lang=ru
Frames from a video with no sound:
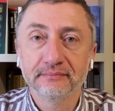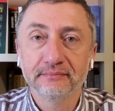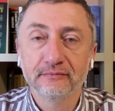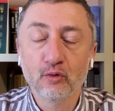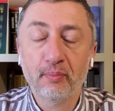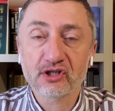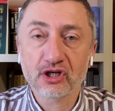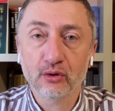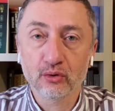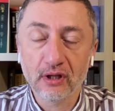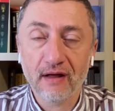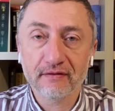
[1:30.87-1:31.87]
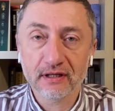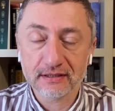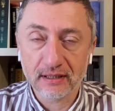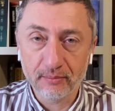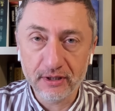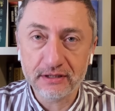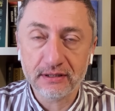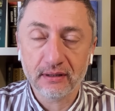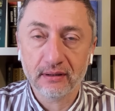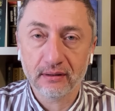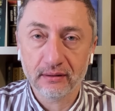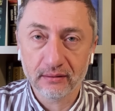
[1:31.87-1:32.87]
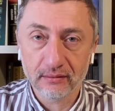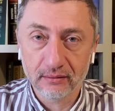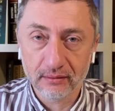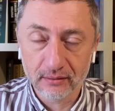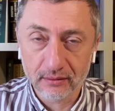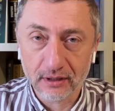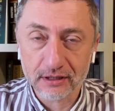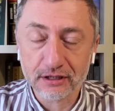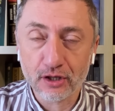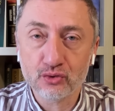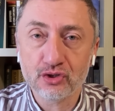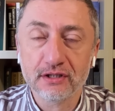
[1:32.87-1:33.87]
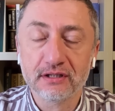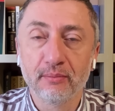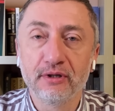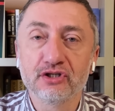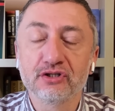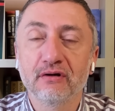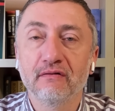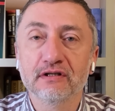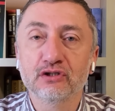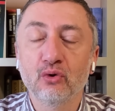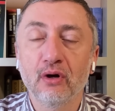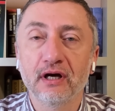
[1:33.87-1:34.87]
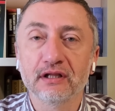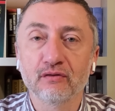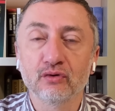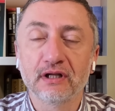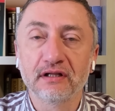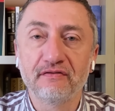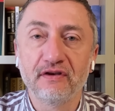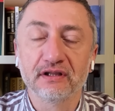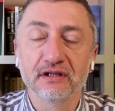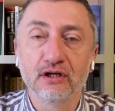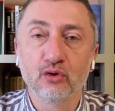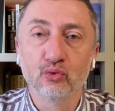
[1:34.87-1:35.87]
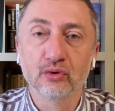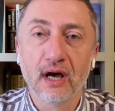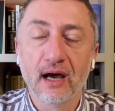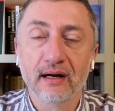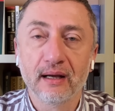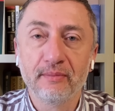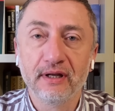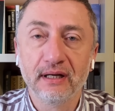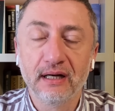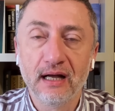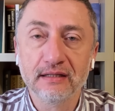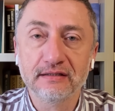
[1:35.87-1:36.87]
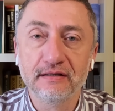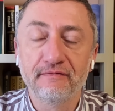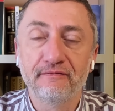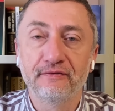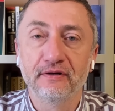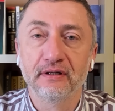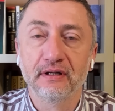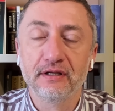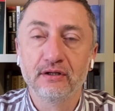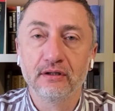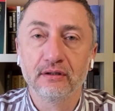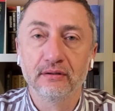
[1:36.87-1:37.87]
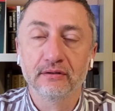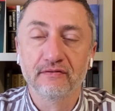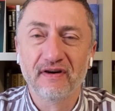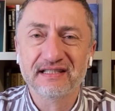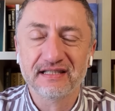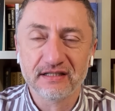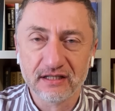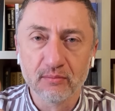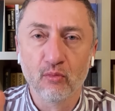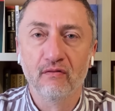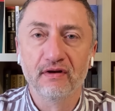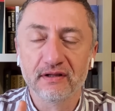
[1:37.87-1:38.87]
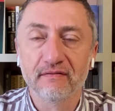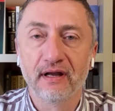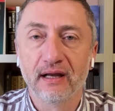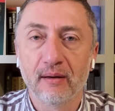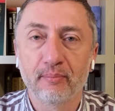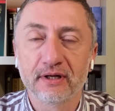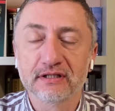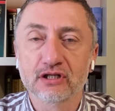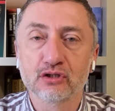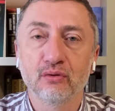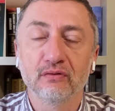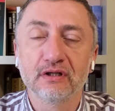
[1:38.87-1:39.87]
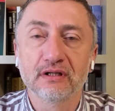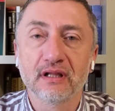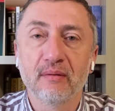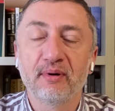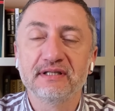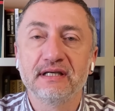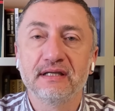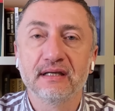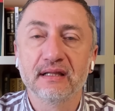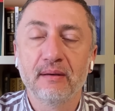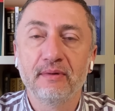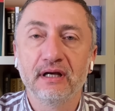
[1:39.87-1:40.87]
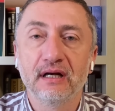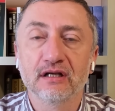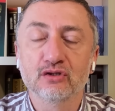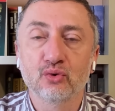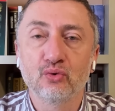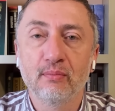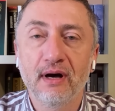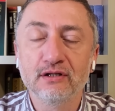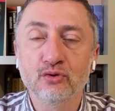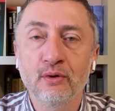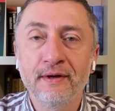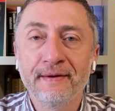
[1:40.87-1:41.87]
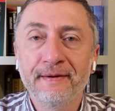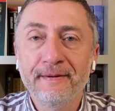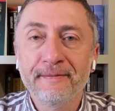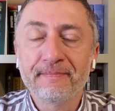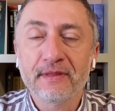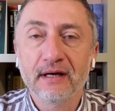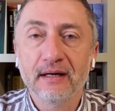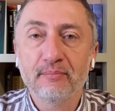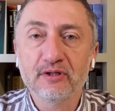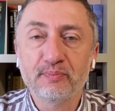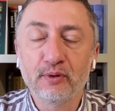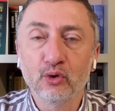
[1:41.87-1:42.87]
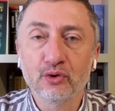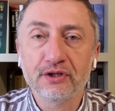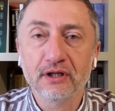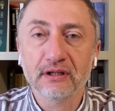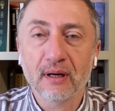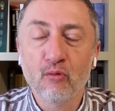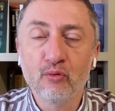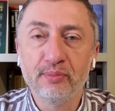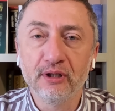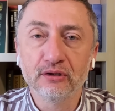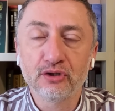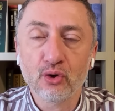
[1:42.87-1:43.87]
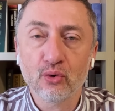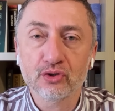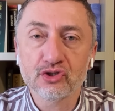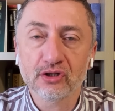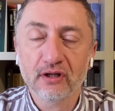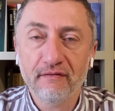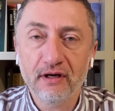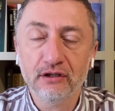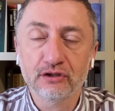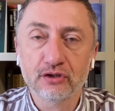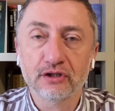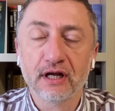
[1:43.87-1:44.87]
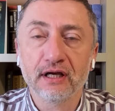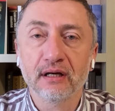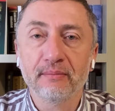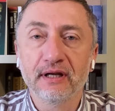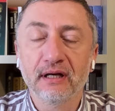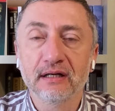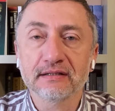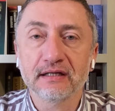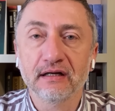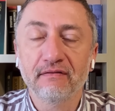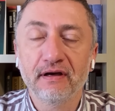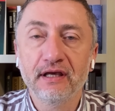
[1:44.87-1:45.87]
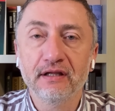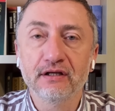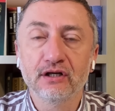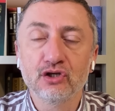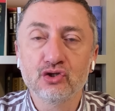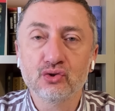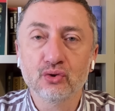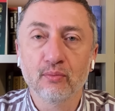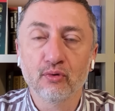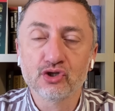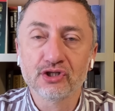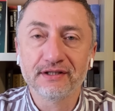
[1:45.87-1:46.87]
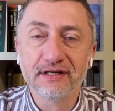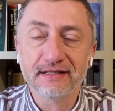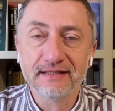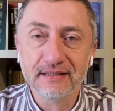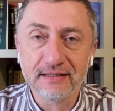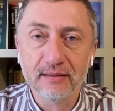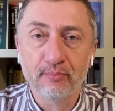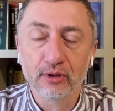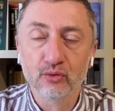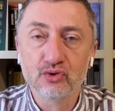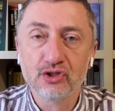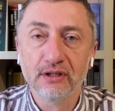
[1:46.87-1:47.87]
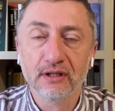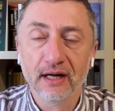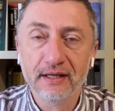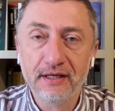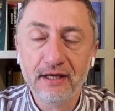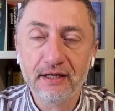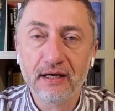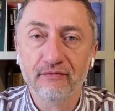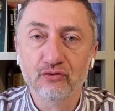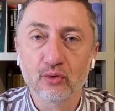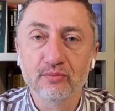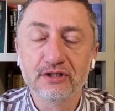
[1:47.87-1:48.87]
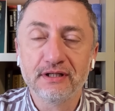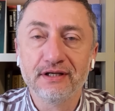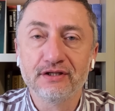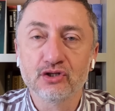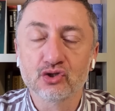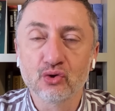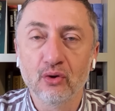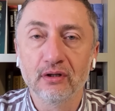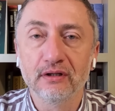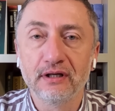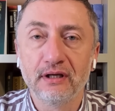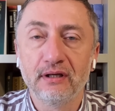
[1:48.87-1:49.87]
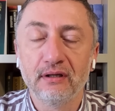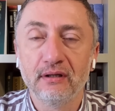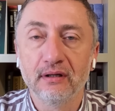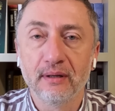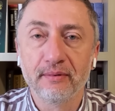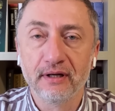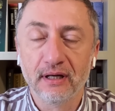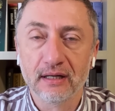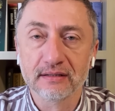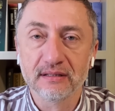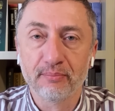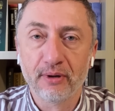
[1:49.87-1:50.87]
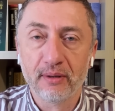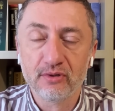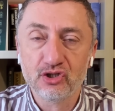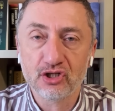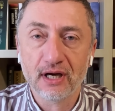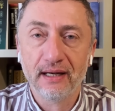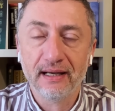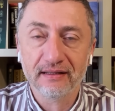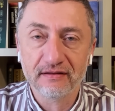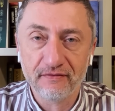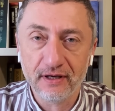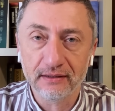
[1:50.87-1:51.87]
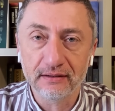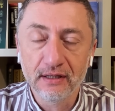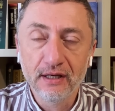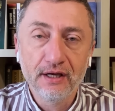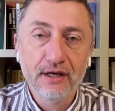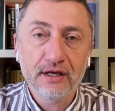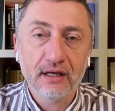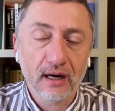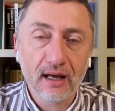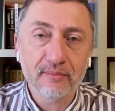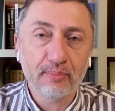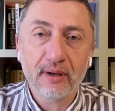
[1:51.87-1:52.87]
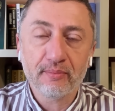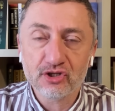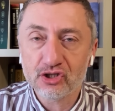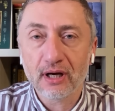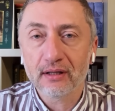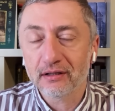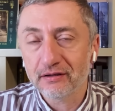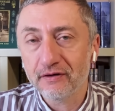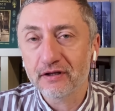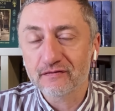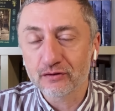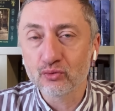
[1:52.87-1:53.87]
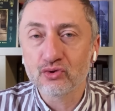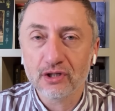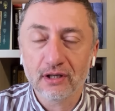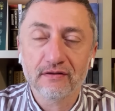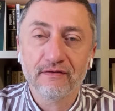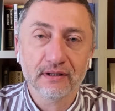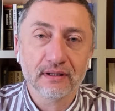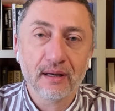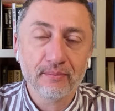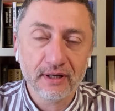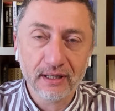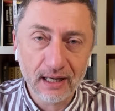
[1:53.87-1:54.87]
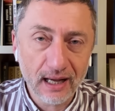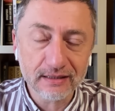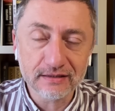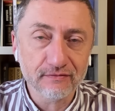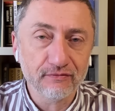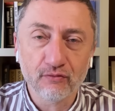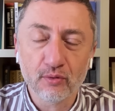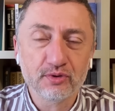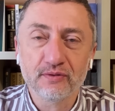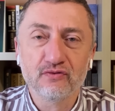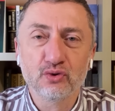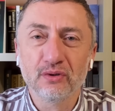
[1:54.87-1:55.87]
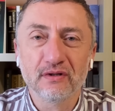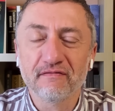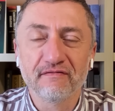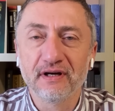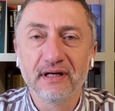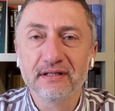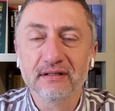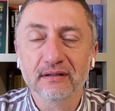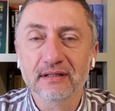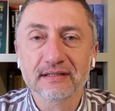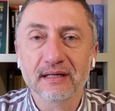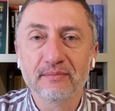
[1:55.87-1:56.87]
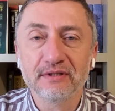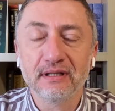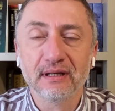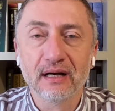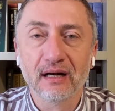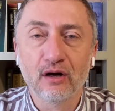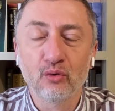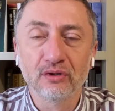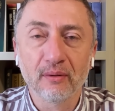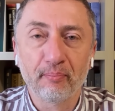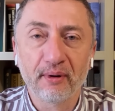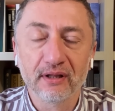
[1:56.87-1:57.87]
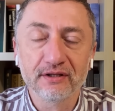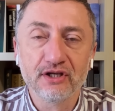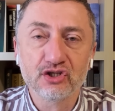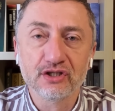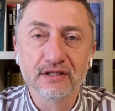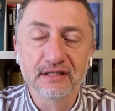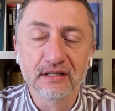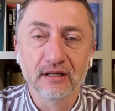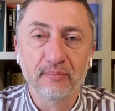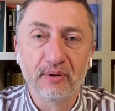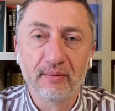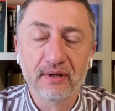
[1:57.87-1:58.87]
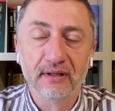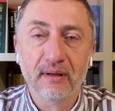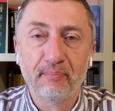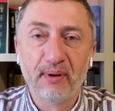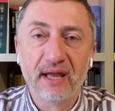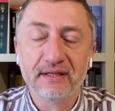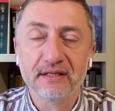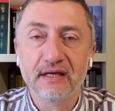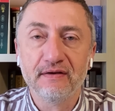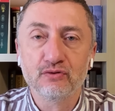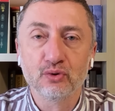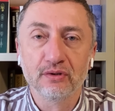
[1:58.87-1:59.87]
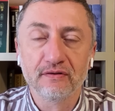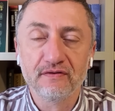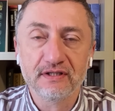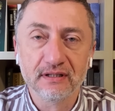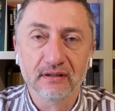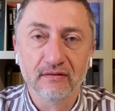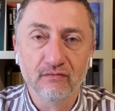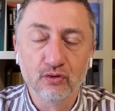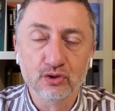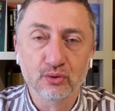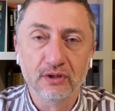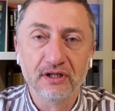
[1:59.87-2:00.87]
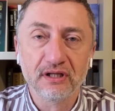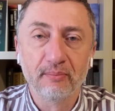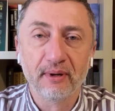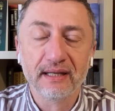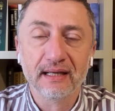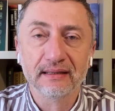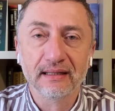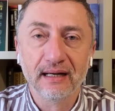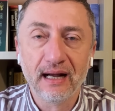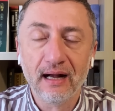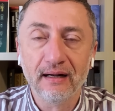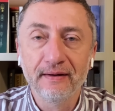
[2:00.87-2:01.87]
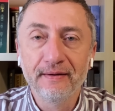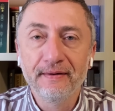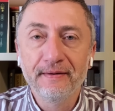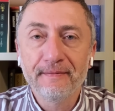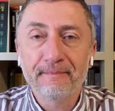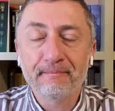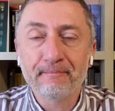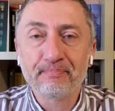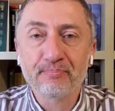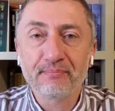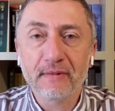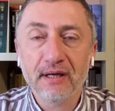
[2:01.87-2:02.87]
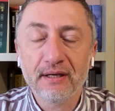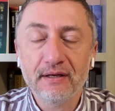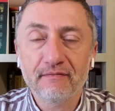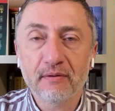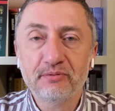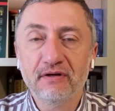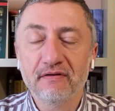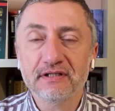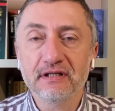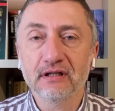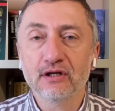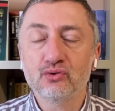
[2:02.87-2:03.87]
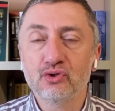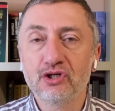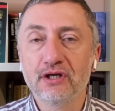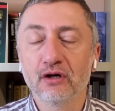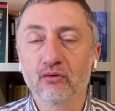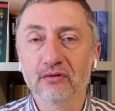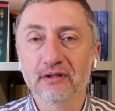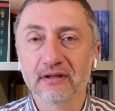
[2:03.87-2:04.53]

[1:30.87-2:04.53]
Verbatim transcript: Ну, пожалуй, главное событие касающиеся Ближнего Востока. Это вот ответные удары американцев. Э, они 27 э, января произошло вот это нападение на американскую базу. Э, беспилотник там убил трех человек, троих американских военных, еще больше 30 получили ранения, в том числе тяжелые, и американцы пообещали ответ. Иран пообещал ответ в случае ответа американцев. В общем, все это выглядело на самом деле как какой-то полнейший цирк. Примерно 5 дней все это висело в воздухе, непонятно как. И вообще возникло ощущение какого-то